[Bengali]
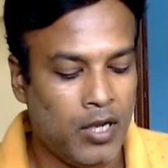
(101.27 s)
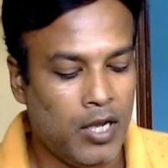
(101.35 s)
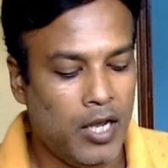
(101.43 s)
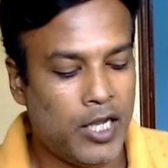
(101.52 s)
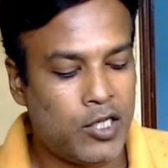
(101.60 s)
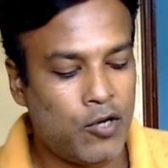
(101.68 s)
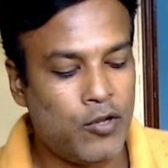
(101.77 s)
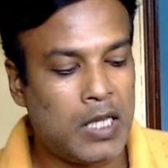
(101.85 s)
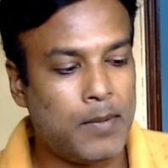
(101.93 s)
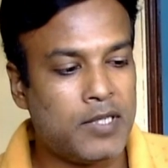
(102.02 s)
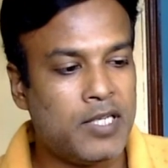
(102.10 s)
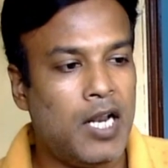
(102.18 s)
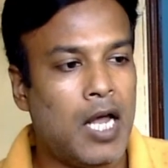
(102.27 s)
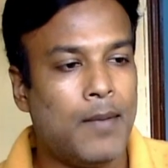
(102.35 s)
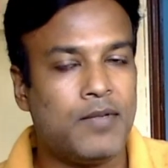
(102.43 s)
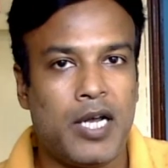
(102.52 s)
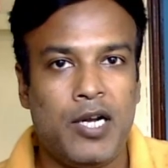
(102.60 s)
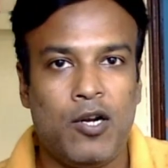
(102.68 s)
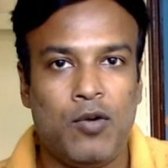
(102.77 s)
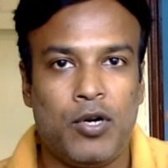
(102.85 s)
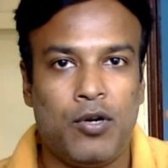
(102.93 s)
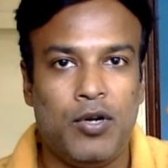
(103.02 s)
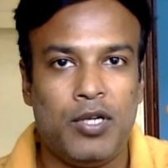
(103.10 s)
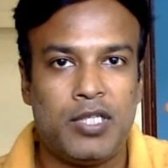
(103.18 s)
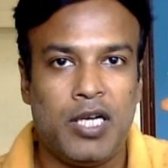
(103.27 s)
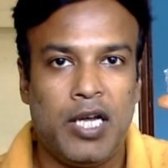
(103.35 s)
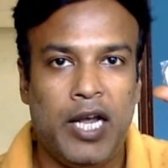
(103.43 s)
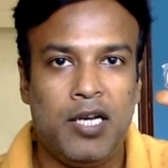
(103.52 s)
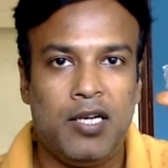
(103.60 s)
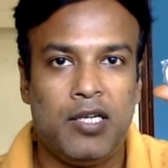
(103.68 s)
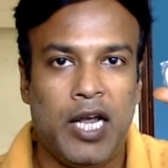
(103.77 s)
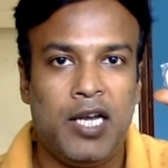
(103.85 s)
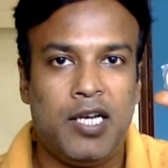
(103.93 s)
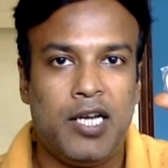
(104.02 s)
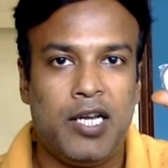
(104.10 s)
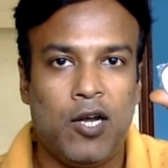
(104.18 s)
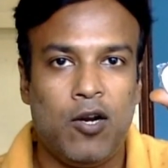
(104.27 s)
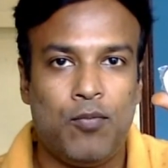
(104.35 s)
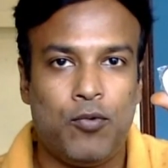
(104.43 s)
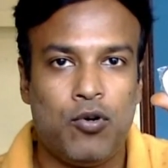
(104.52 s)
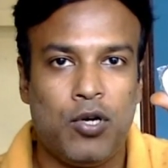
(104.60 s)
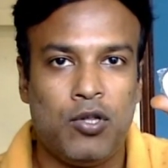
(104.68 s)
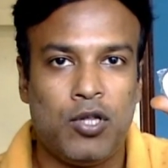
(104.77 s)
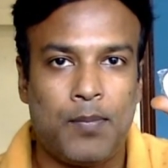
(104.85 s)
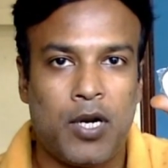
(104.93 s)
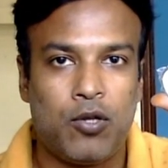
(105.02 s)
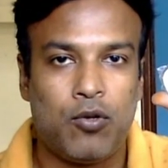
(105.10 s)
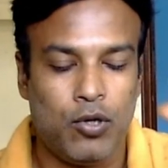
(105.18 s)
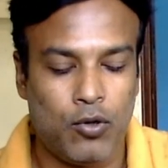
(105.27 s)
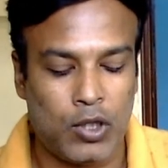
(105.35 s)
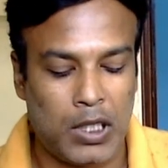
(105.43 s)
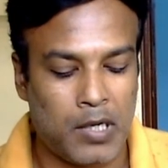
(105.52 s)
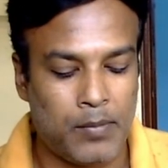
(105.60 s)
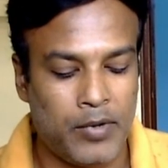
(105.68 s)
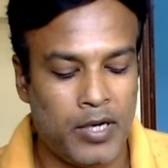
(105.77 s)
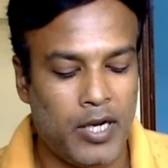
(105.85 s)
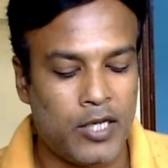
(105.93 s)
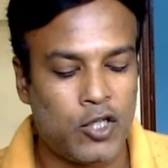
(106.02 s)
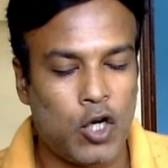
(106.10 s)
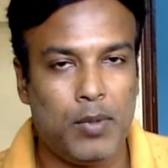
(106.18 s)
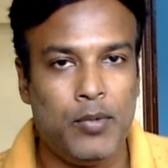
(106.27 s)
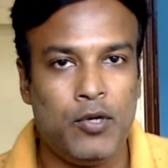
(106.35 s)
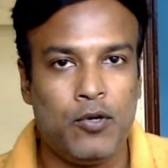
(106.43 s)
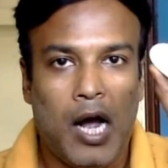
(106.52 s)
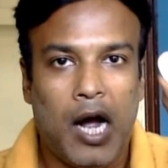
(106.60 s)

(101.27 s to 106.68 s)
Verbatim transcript: এছাড়াও দেখতে পাচ্ছেন লাভ সাইনের উপরে রয়েছে এই এই কিরিং এর উপরেও কিন্তু আপনারা তৈরি করতে পারবেন এছাড়াও বিভিন্ন রকম